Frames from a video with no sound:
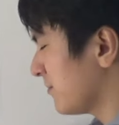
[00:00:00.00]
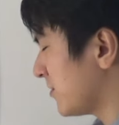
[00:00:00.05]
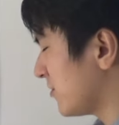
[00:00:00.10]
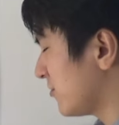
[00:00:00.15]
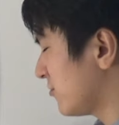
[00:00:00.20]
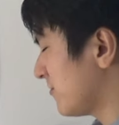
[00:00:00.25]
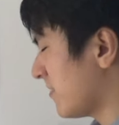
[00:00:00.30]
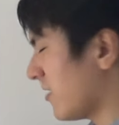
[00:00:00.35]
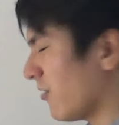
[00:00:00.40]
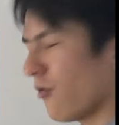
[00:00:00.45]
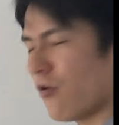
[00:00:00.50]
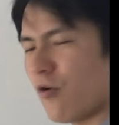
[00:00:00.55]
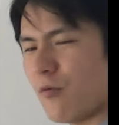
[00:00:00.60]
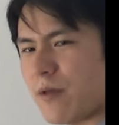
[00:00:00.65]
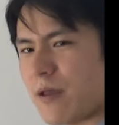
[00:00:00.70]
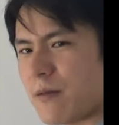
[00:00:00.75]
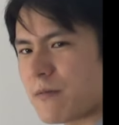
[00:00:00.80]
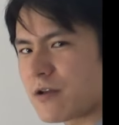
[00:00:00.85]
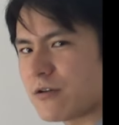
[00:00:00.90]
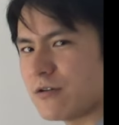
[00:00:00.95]
ビルマ方
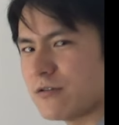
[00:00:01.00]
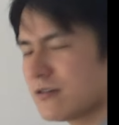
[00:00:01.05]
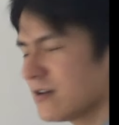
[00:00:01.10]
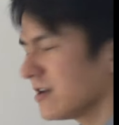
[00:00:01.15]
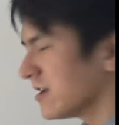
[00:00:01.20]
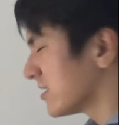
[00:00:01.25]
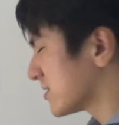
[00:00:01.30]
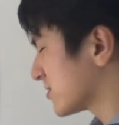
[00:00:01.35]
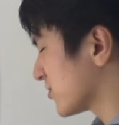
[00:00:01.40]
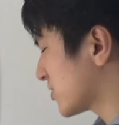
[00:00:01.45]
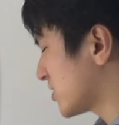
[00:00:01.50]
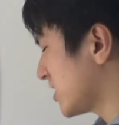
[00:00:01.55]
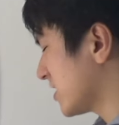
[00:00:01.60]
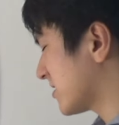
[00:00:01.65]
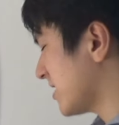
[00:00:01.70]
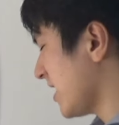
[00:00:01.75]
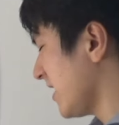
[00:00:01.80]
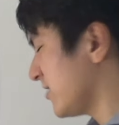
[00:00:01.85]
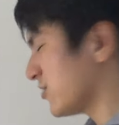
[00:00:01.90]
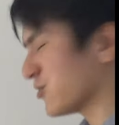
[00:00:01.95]
面軍そし
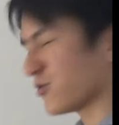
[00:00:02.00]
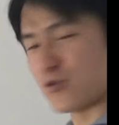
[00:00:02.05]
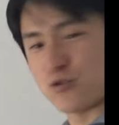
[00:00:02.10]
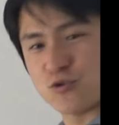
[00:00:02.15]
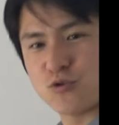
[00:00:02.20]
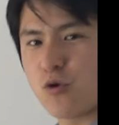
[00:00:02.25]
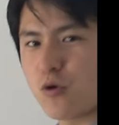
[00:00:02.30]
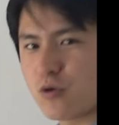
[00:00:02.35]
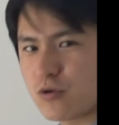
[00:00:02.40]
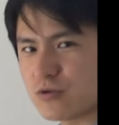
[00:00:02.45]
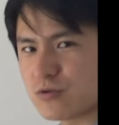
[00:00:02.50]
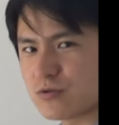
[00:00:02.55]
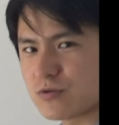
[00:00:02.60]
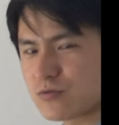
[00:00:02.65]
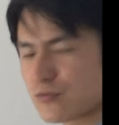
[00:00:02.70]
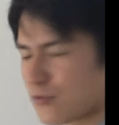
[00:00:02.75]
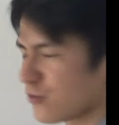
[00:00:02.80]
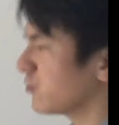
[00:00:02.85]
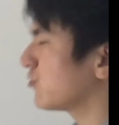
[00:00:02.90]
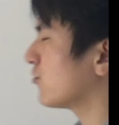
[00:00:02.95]
て第15
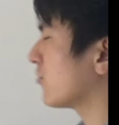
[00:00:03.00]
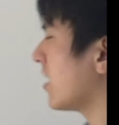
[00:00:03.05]
軍という